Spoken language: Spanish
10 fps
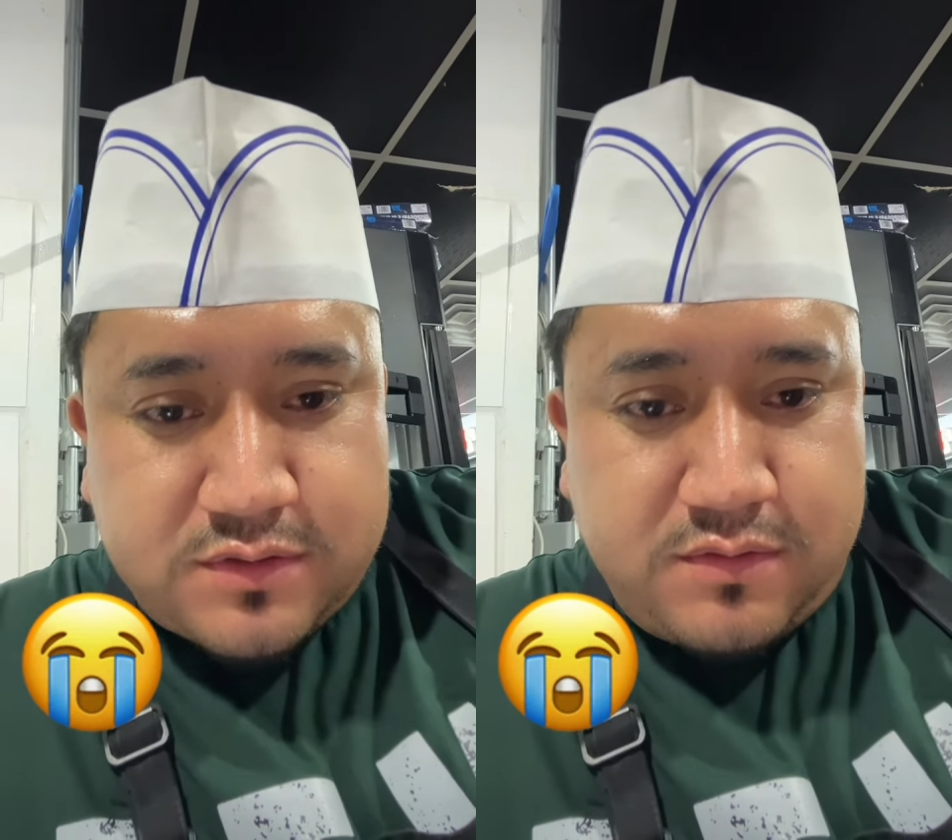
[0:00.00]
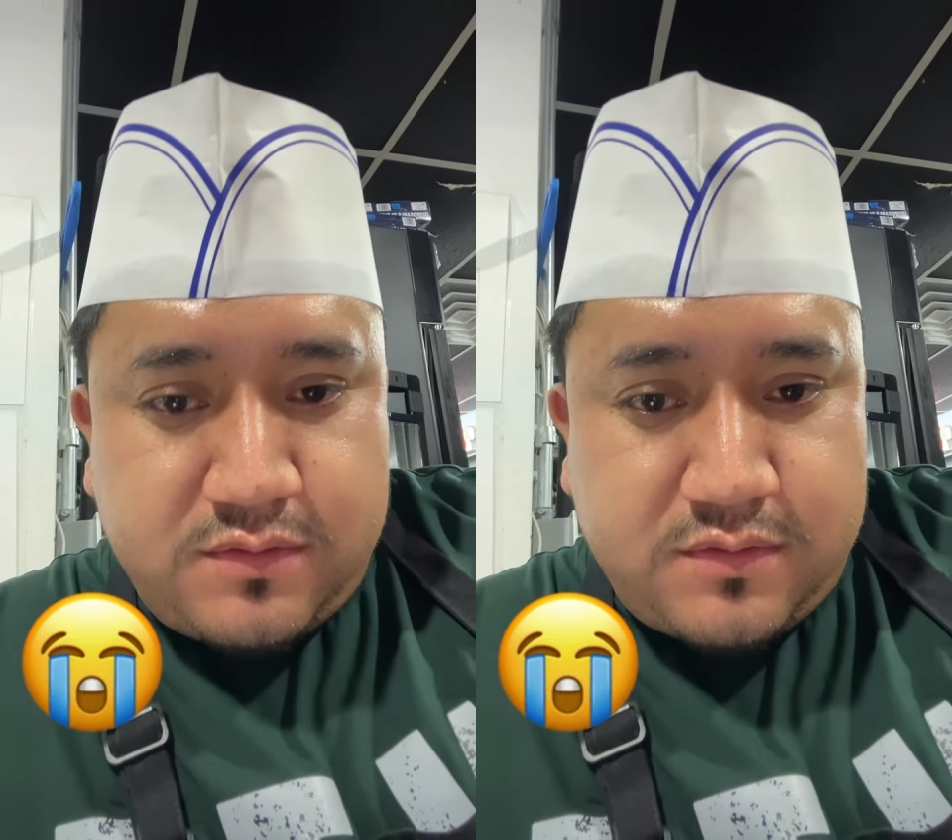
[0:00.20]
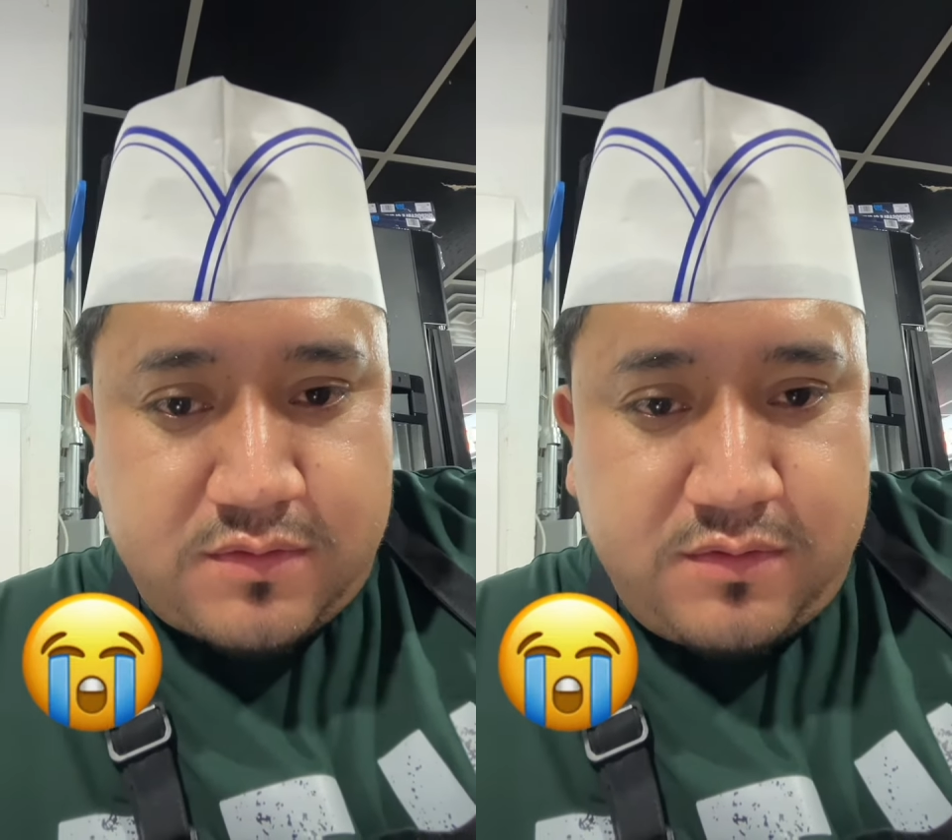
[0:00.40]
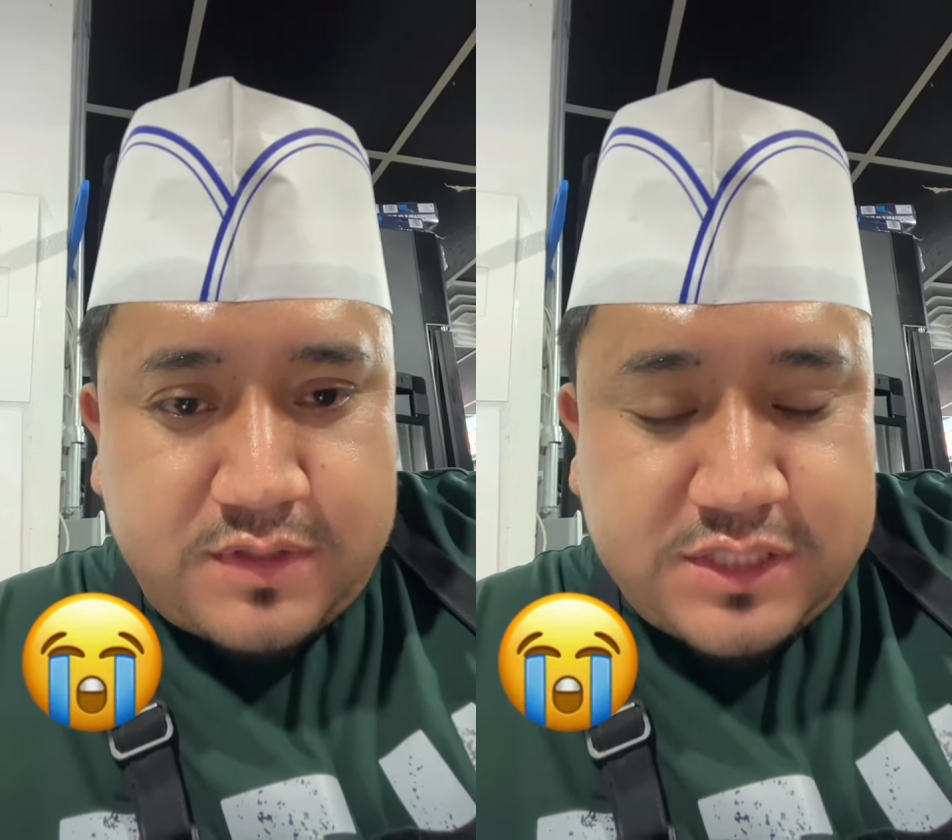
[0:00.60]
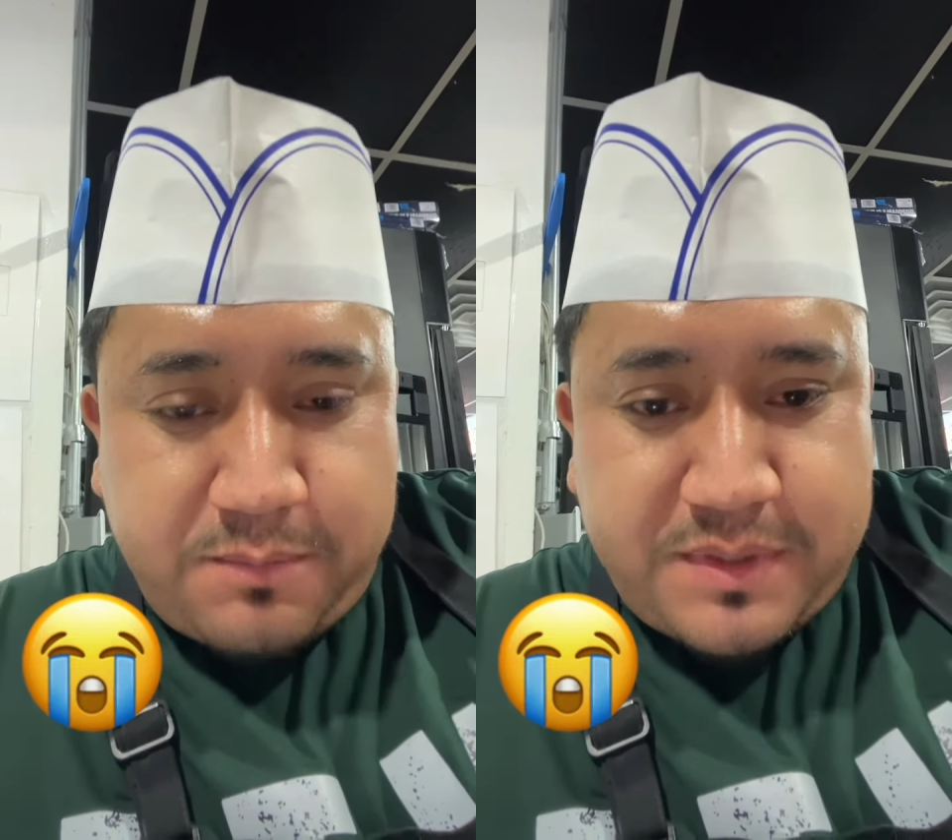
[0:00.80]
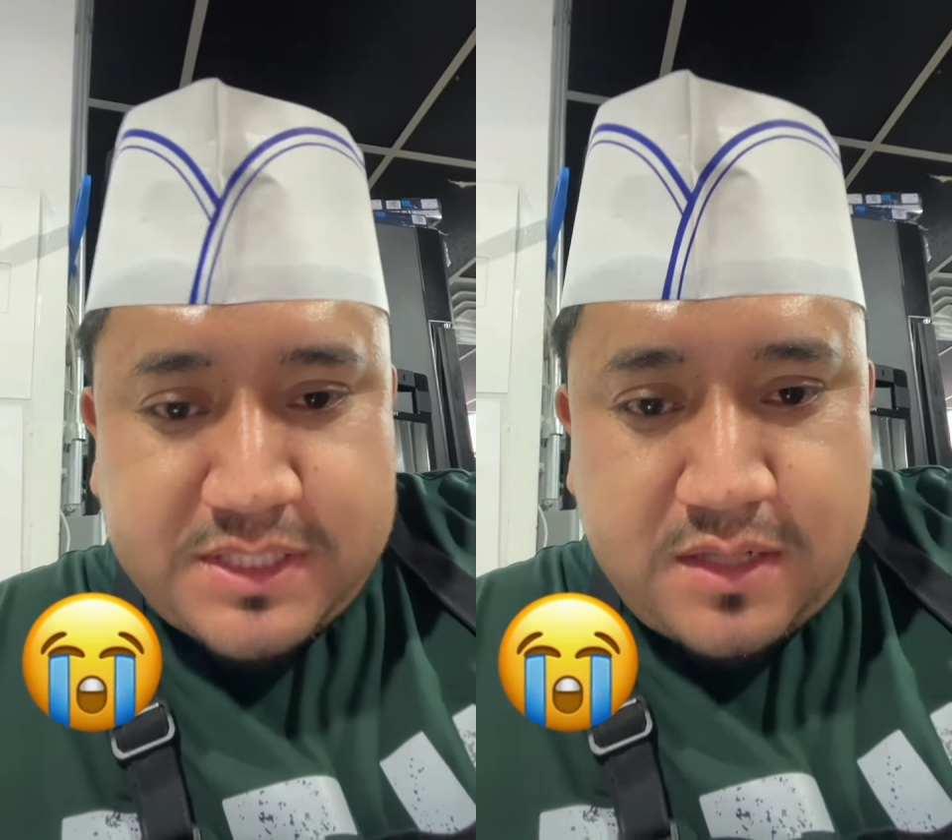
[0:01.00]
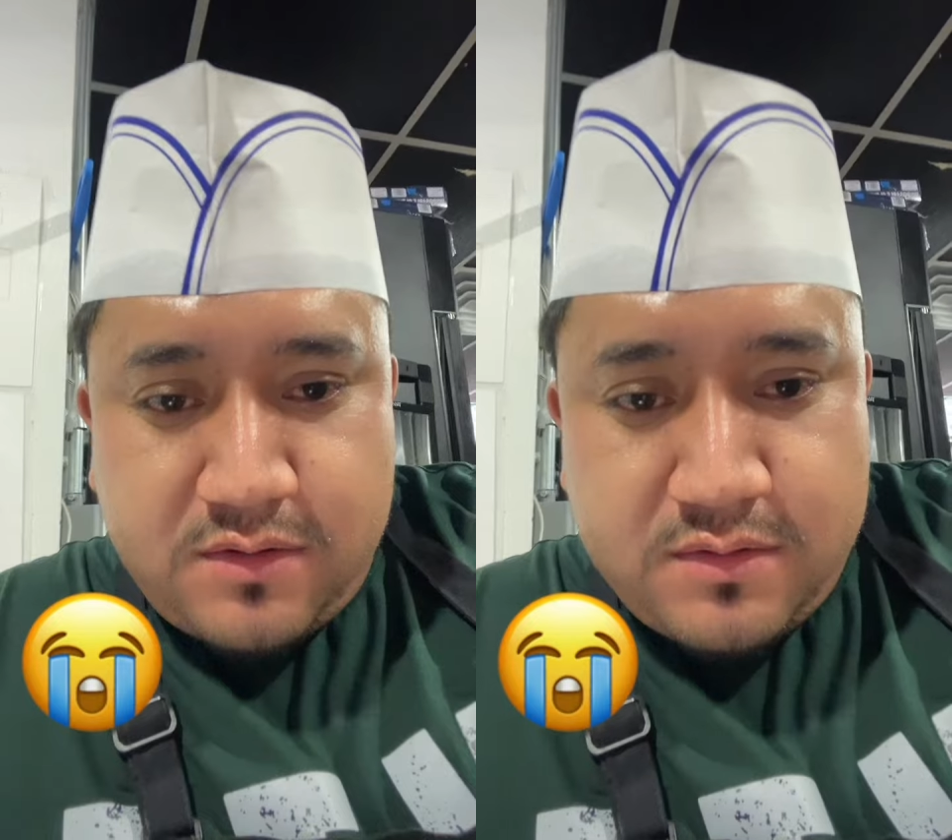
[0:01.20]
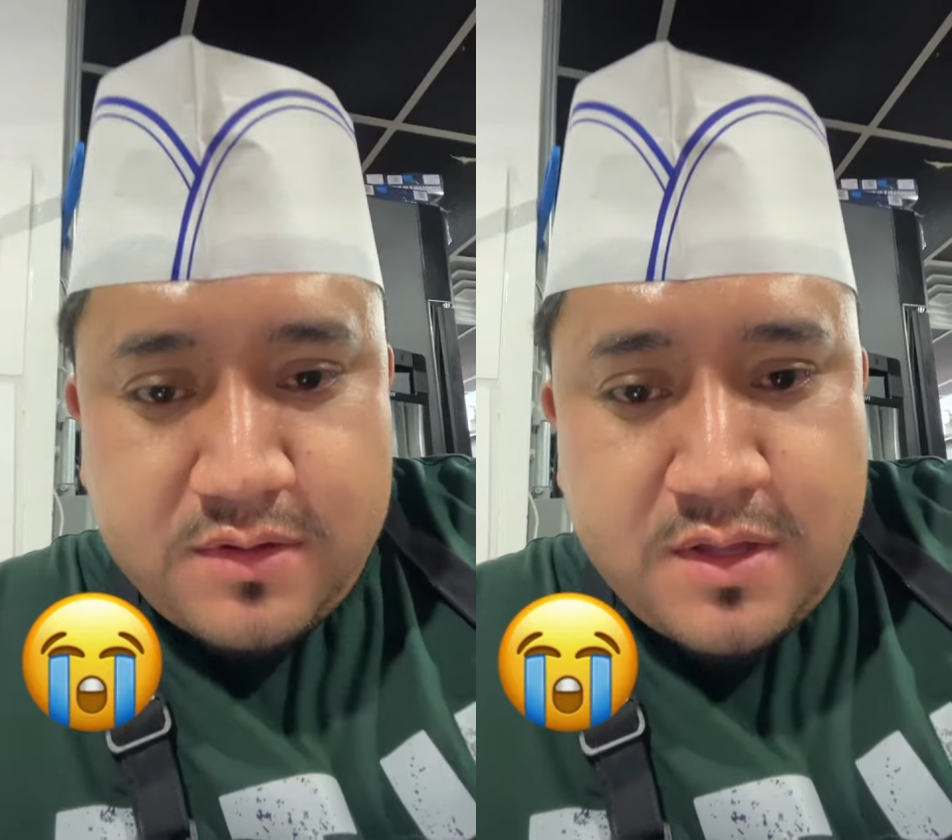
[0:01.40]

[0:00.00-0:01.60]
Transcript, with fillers: con, con lo que está pasando.